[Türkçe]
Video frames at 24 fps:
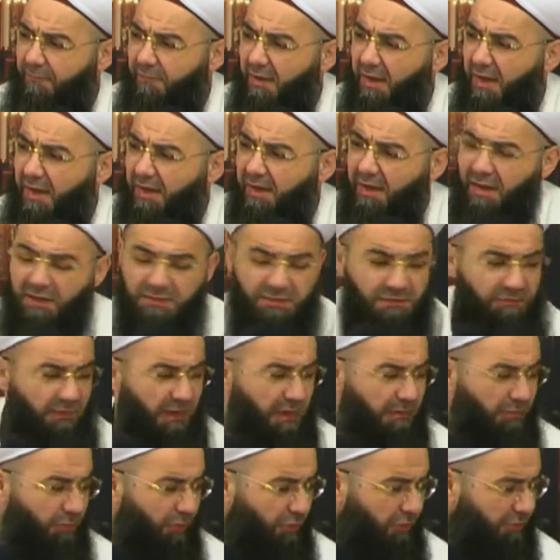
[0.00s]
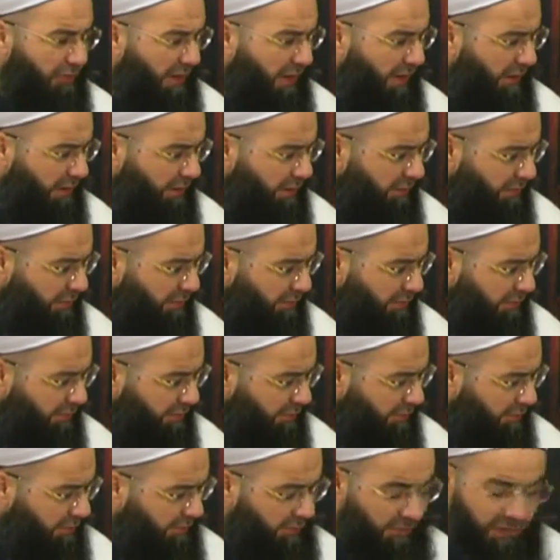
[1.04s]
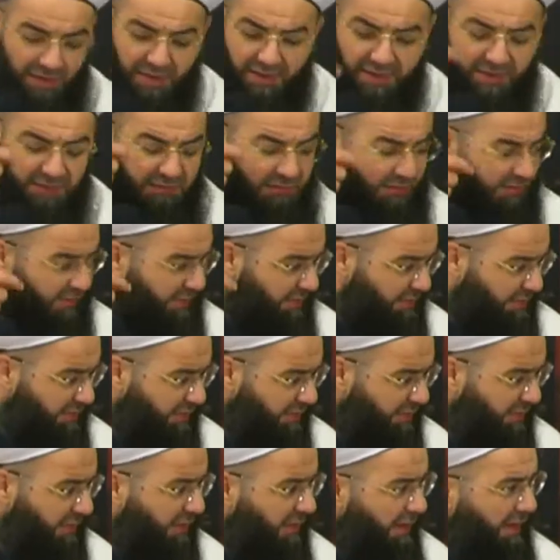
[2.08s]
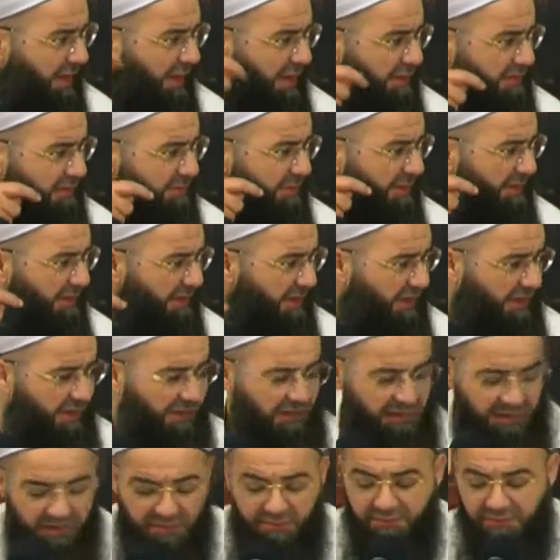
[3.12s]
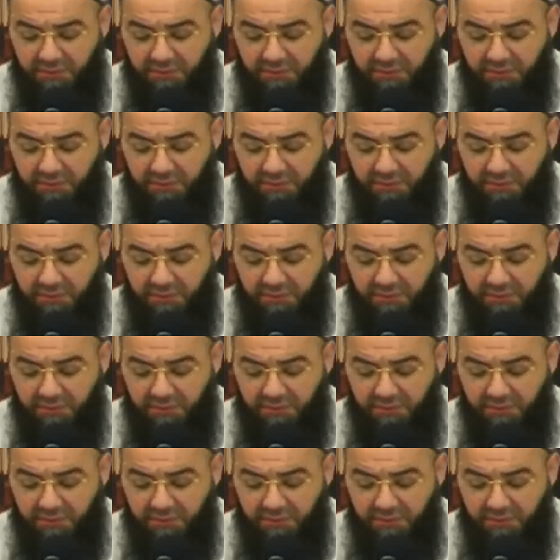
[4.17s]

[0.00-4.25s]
ayaklı var mı orada? Ayaklı. Var, ayaklı. Ağzıma gelene.